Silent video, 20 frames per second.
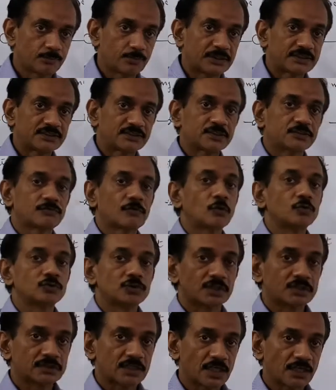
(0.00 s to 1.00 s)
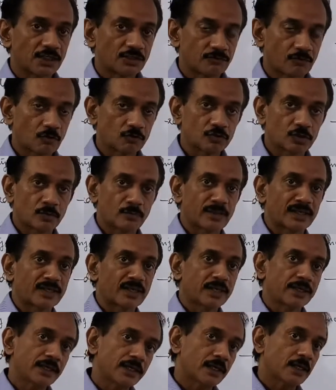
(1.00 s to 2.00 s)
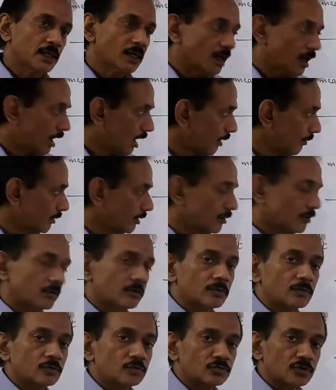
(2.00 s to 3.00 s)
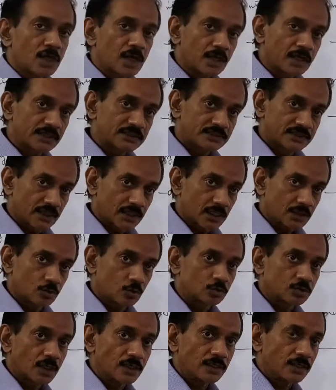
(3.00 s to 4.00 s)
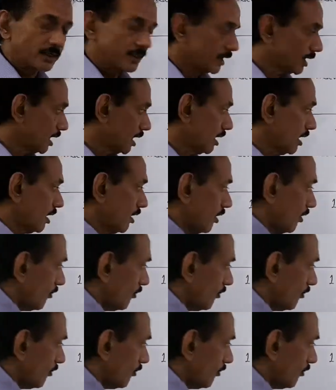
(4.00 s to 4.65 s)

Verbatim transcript: 25 वाउचर 40 वाउचर बन गए हैं अब उनका खर्चे का टोटल करेगा